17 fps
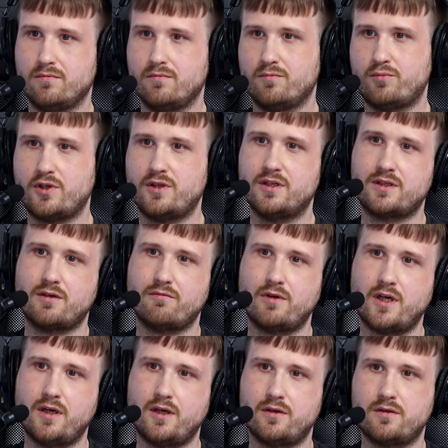
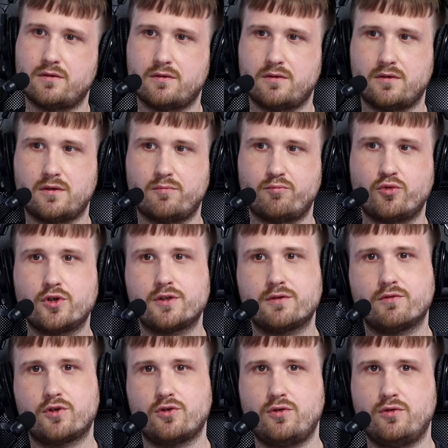предоставляет
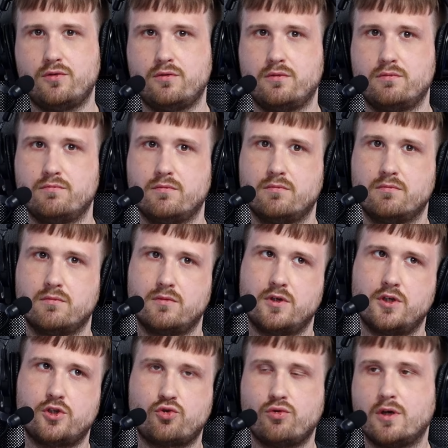пользователю
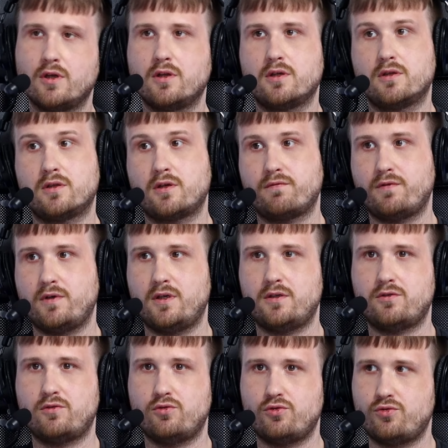SQL
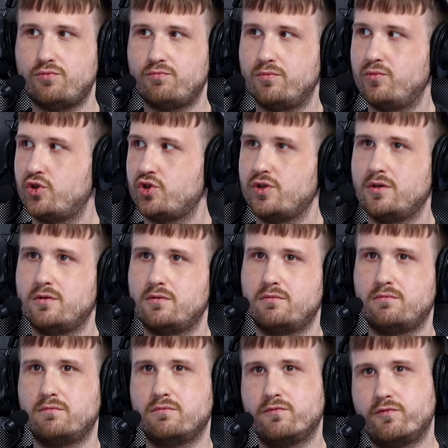интерфейс, то есть
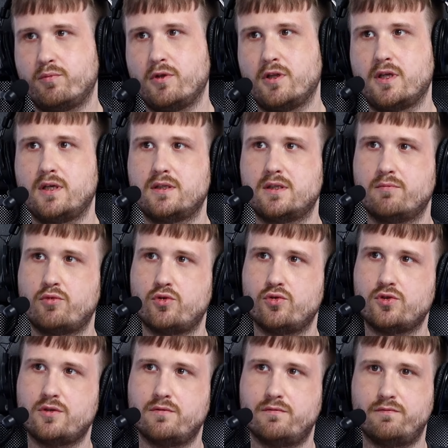можно выполнять
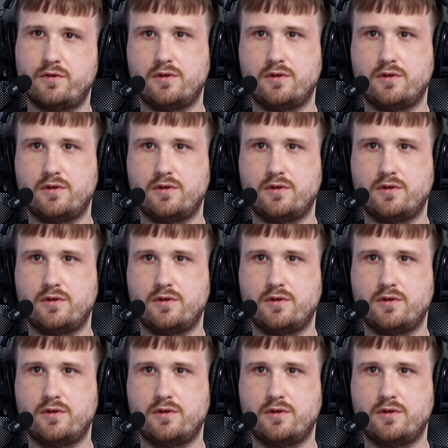запросы в